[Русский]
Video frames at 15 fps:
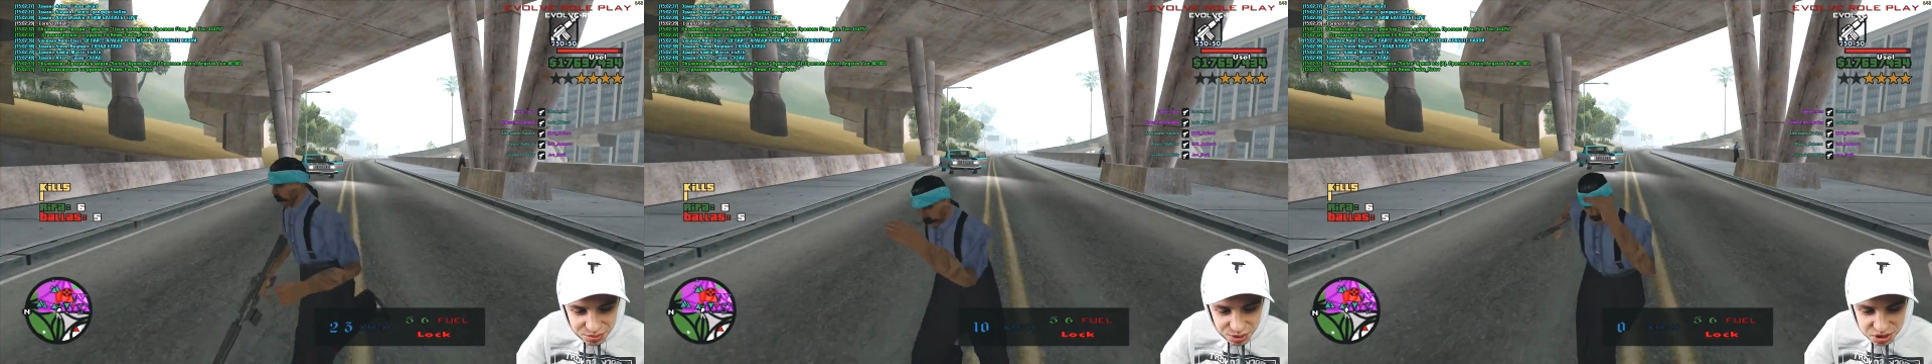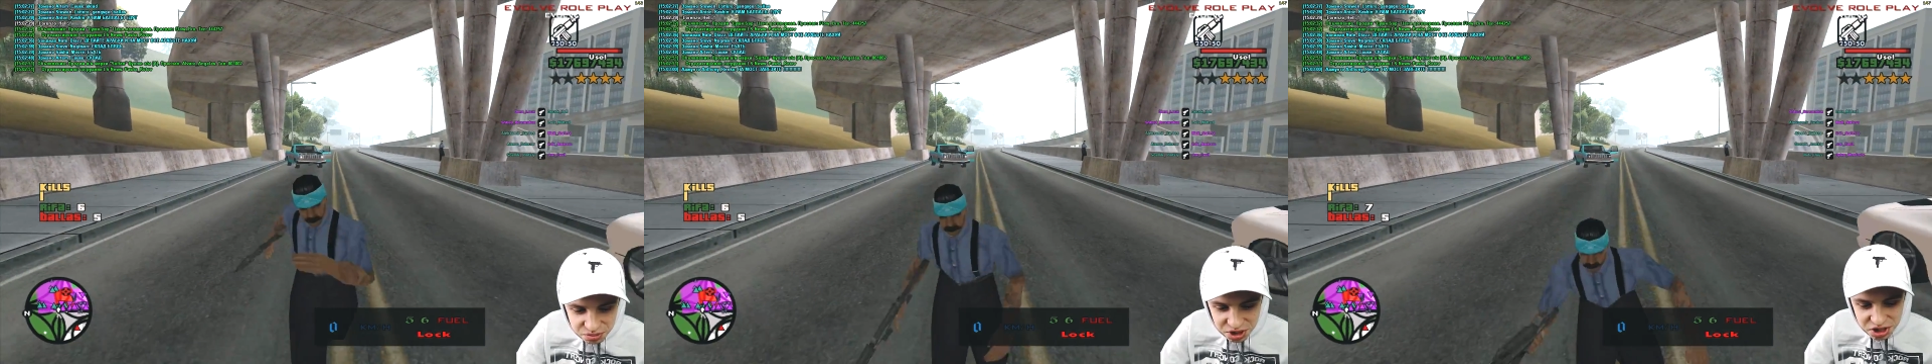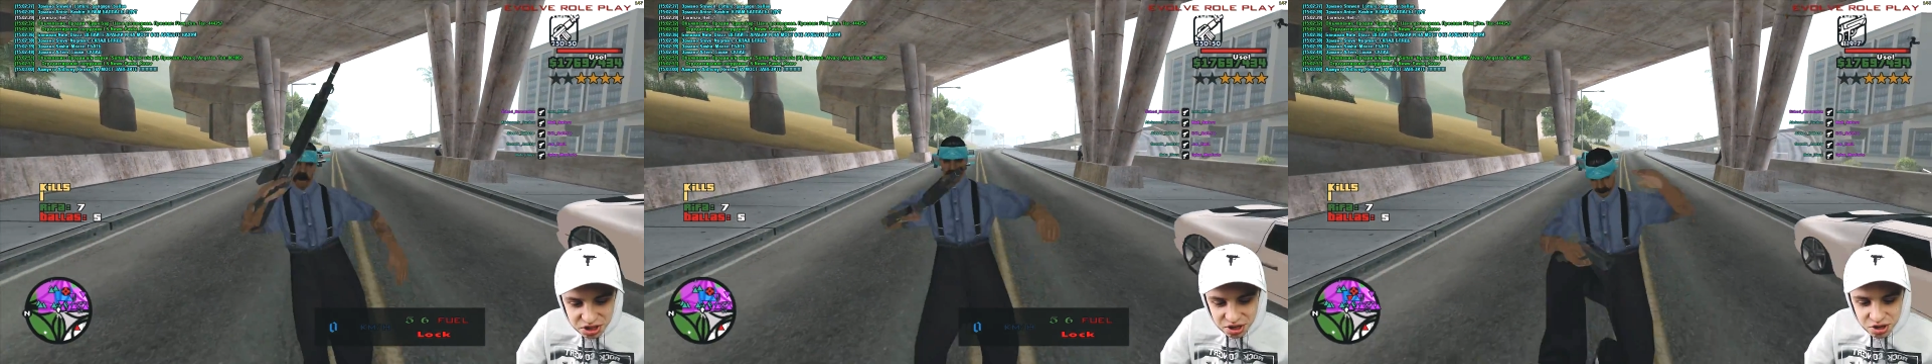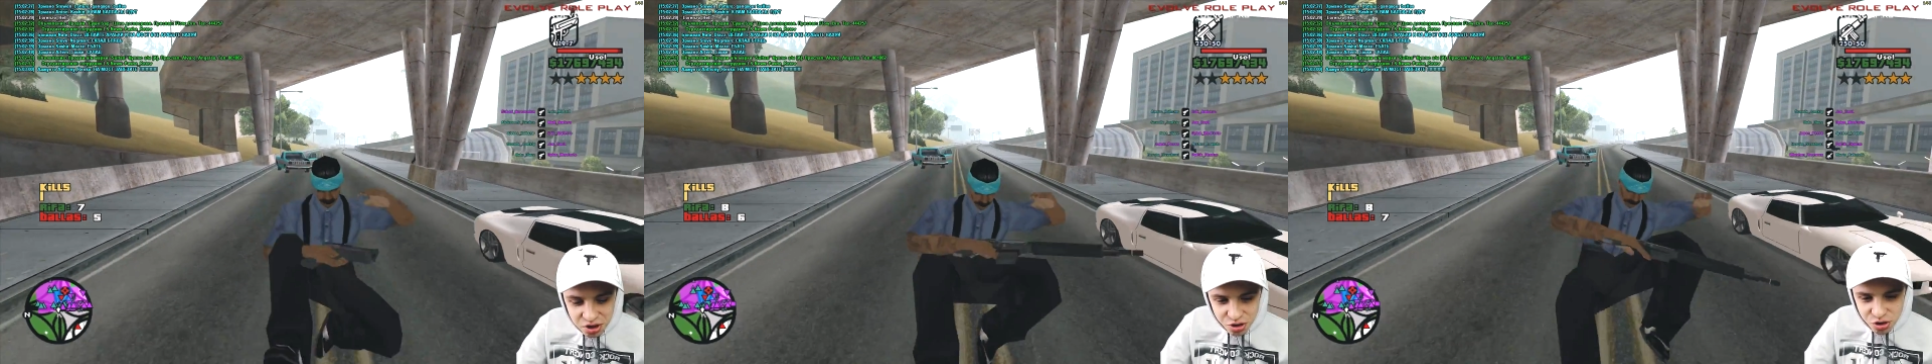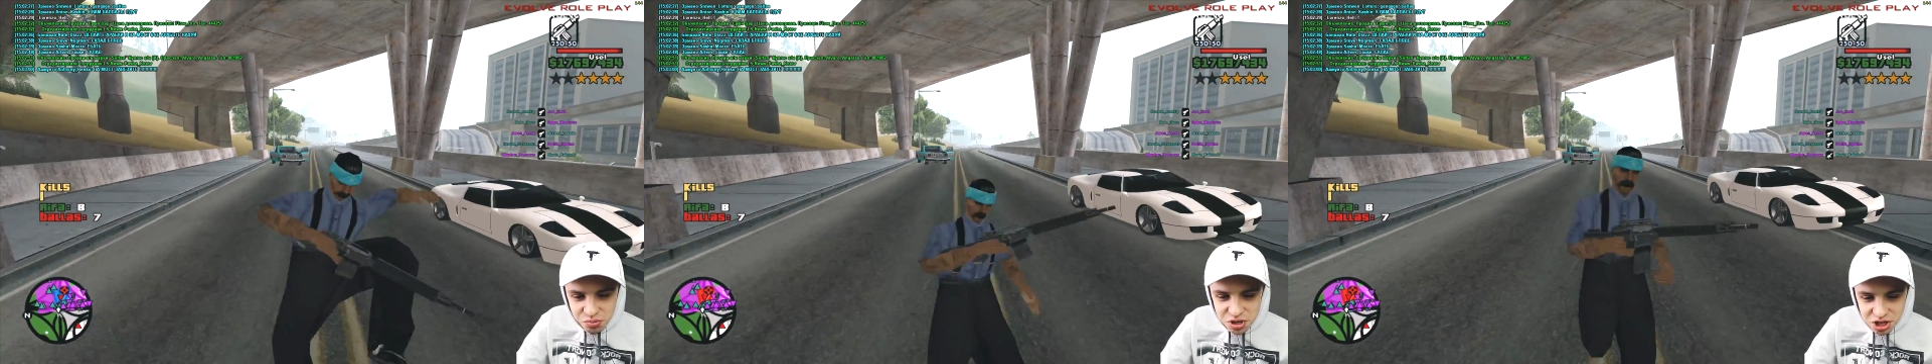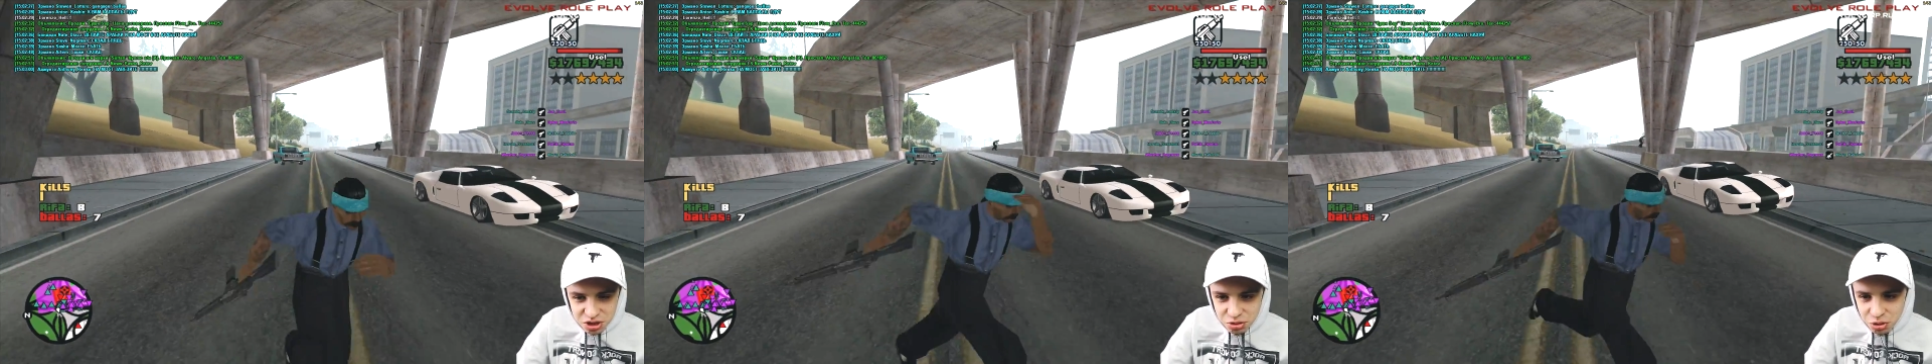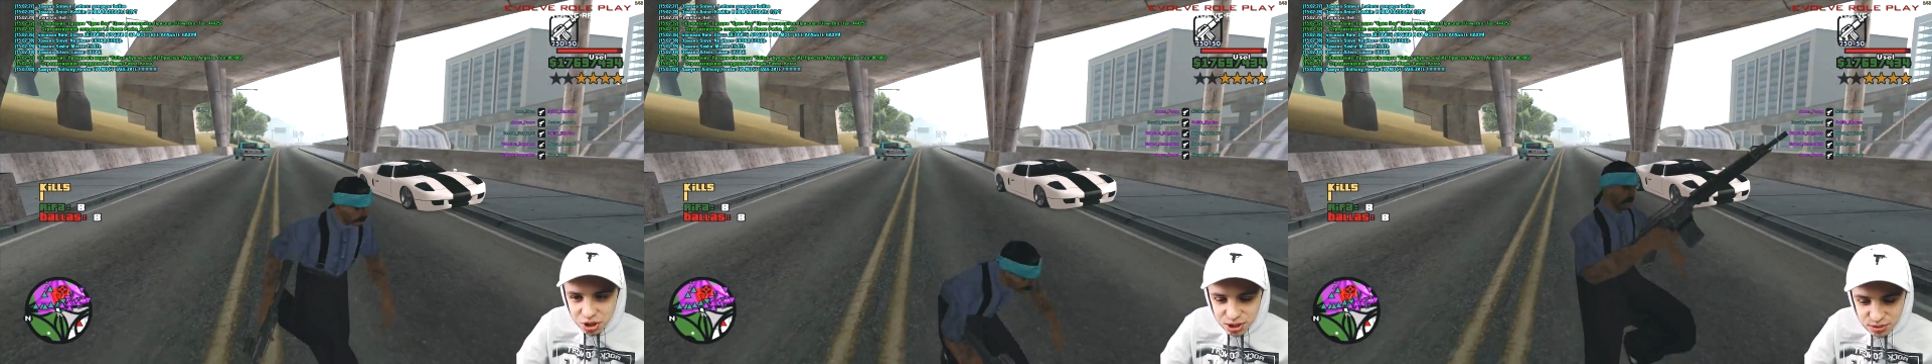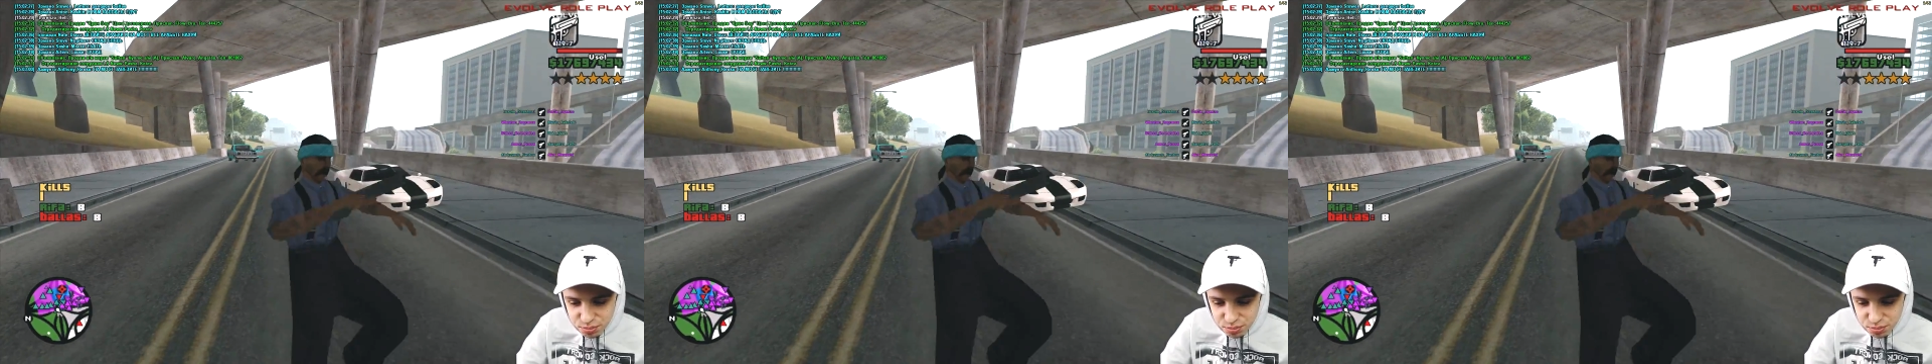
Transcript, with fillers: Посмотрите, у меня скорость